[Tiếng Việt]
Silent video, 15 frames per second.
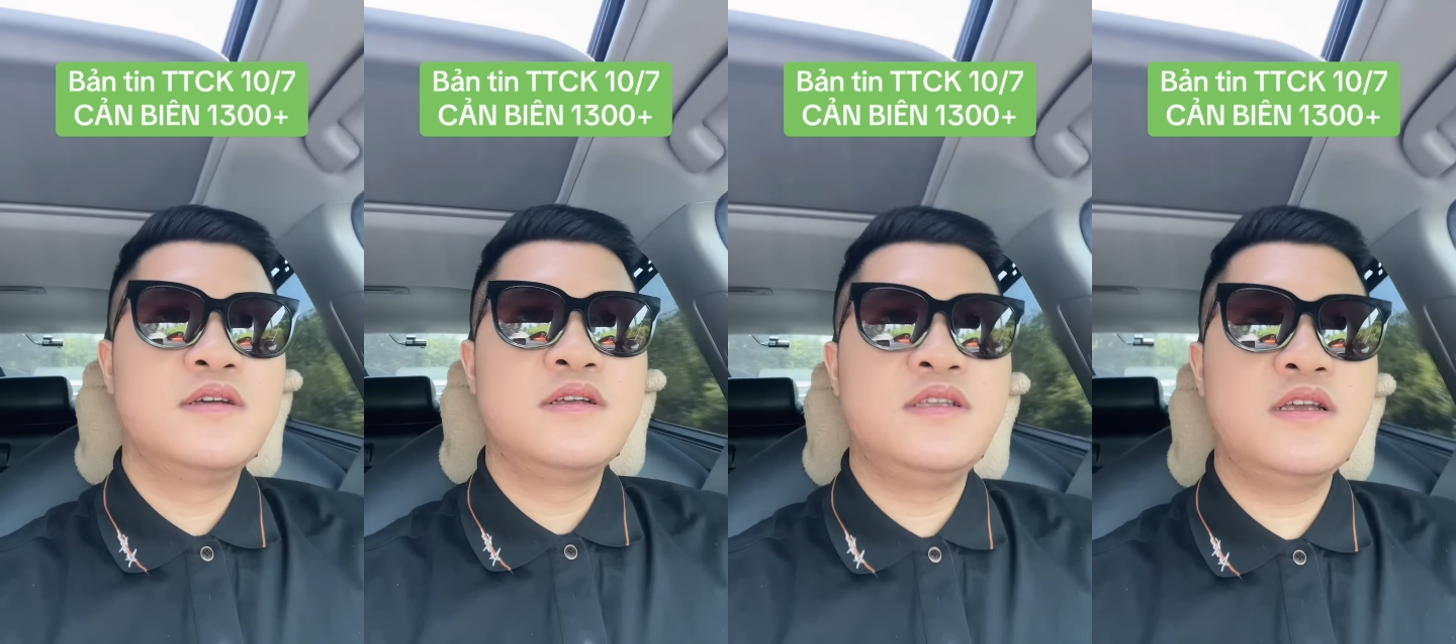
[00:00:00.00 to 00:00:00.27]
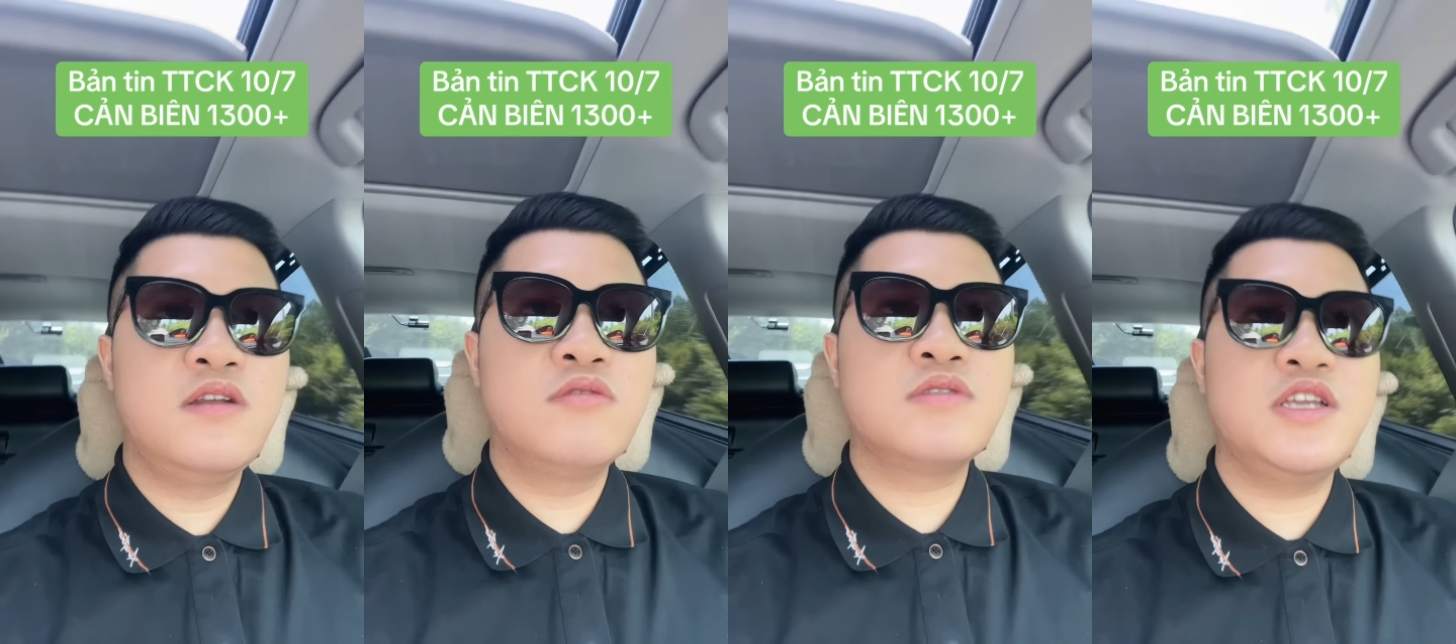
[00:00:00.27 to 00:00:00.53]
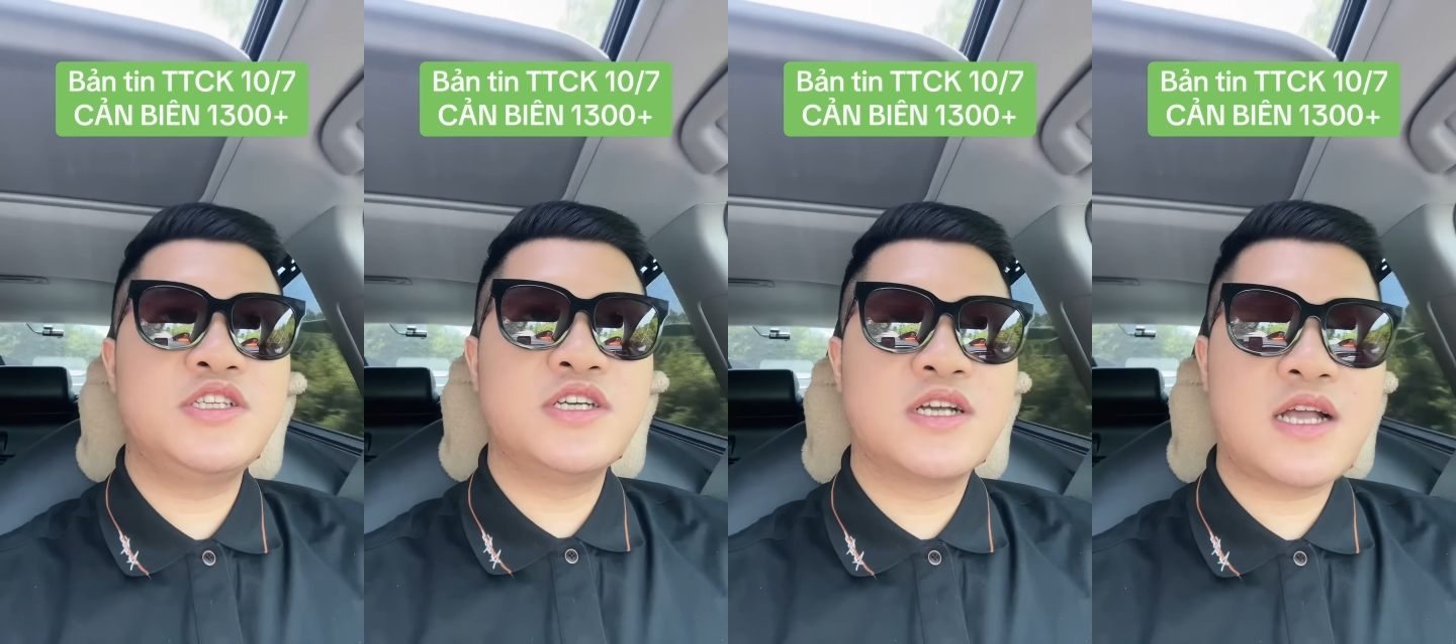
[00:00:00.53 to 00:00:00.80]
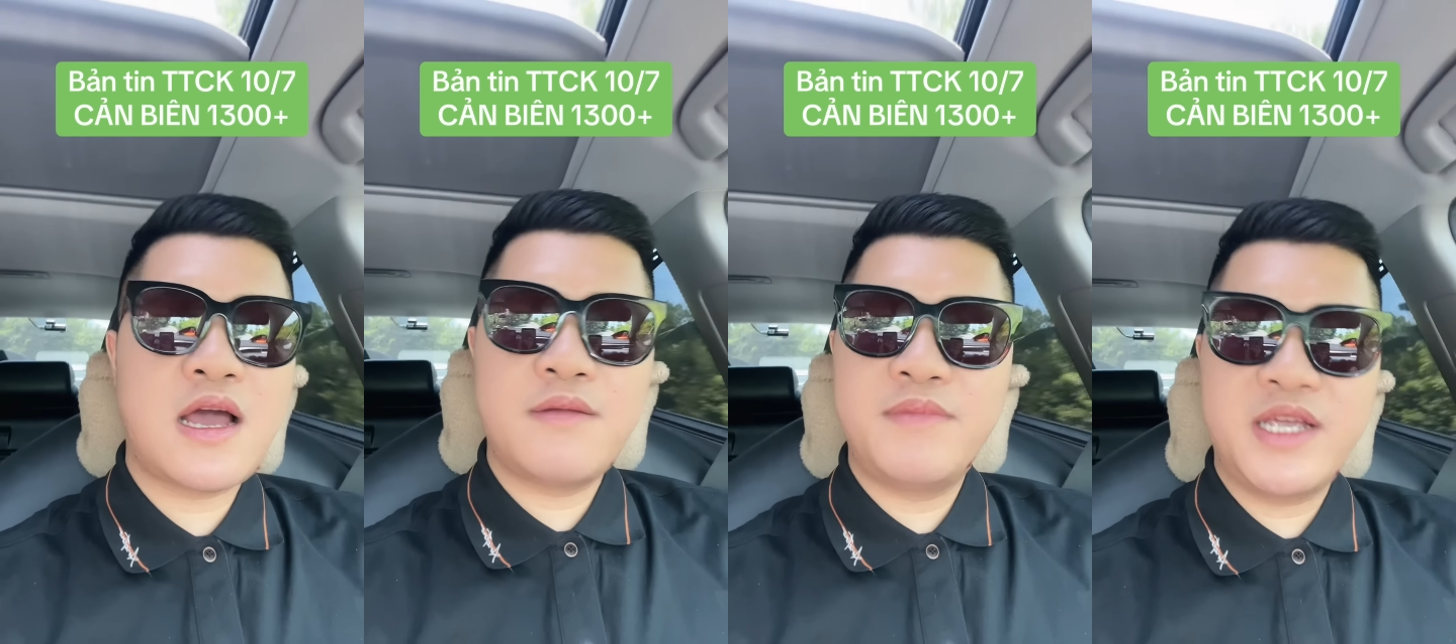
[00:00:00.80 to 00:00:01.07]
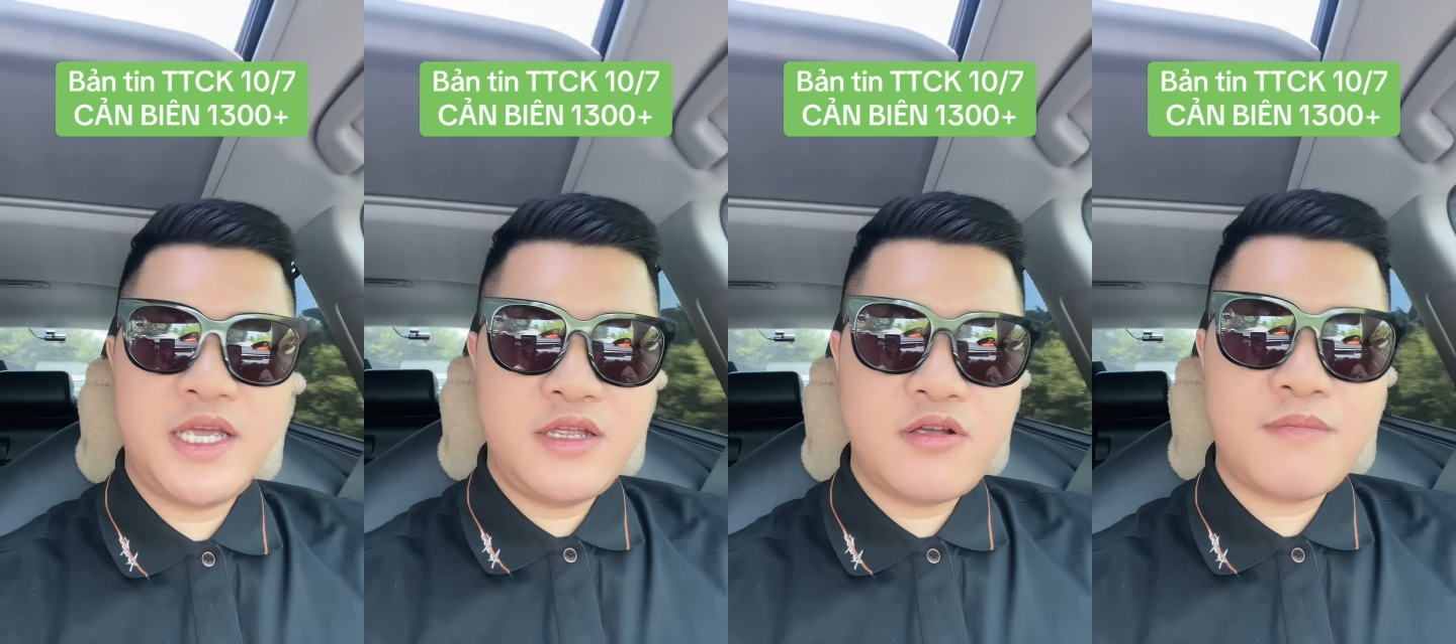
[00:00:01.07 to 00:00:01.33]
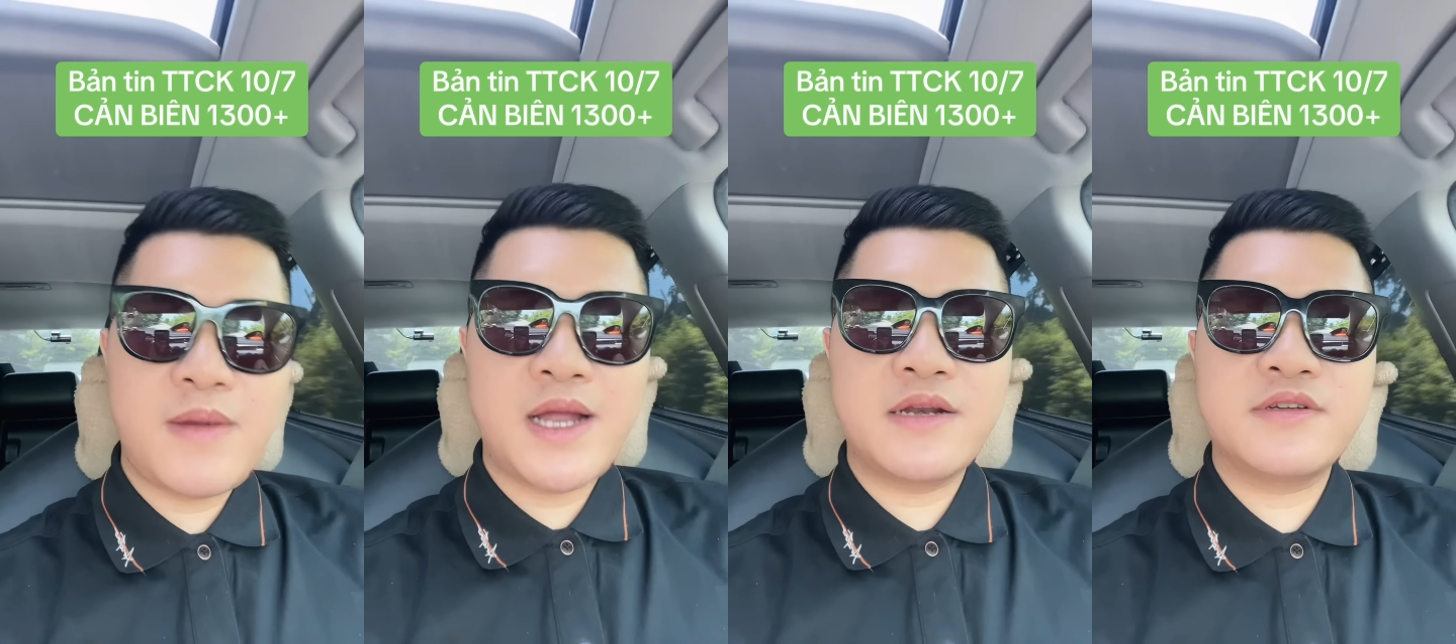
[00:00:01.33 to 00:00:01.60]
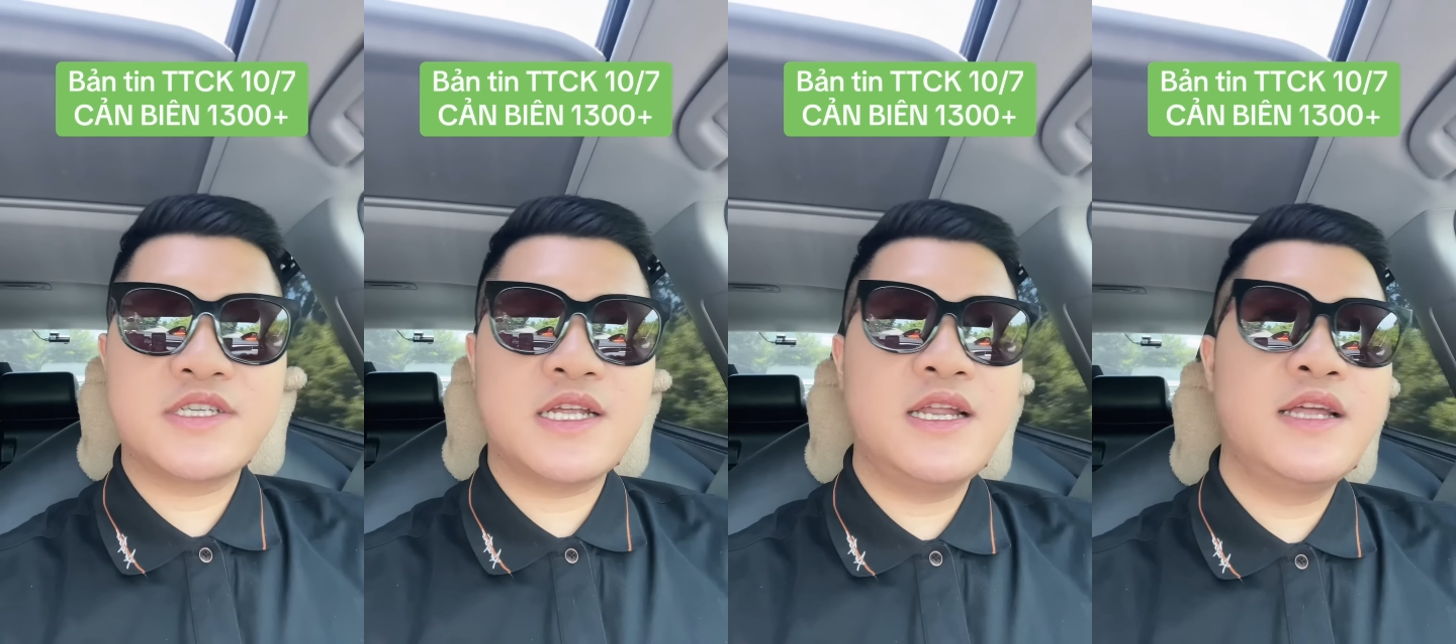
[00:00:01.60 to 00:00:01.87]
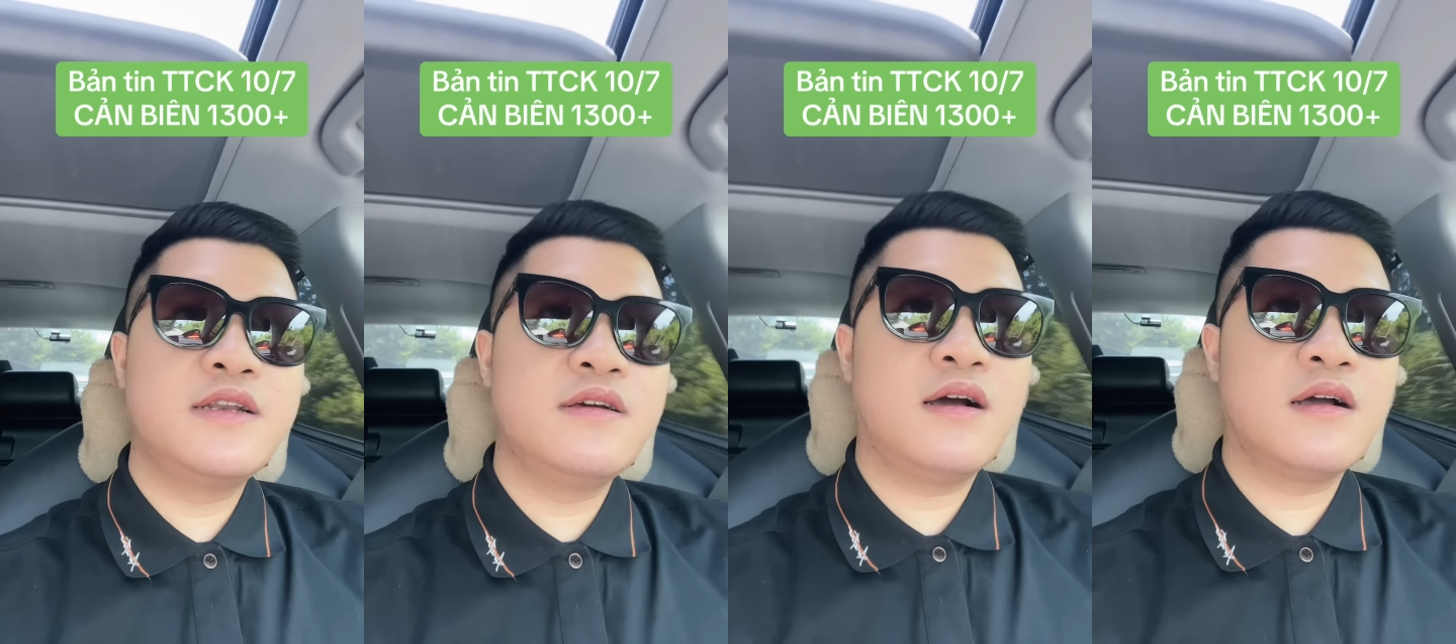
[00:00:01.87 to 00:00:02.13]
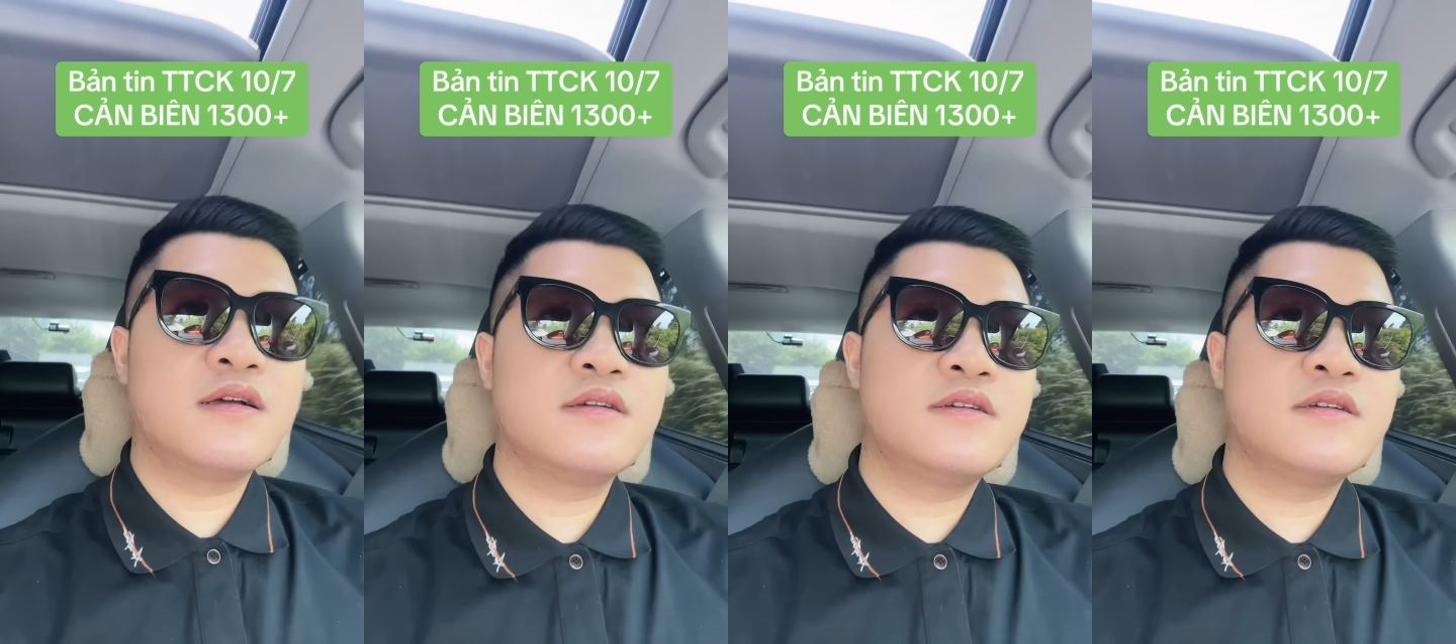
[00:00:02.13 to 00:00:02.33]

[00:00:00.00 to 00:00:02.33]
những lúc thị trường cần mình nghĩ nhóm banh nó sẽ lên được.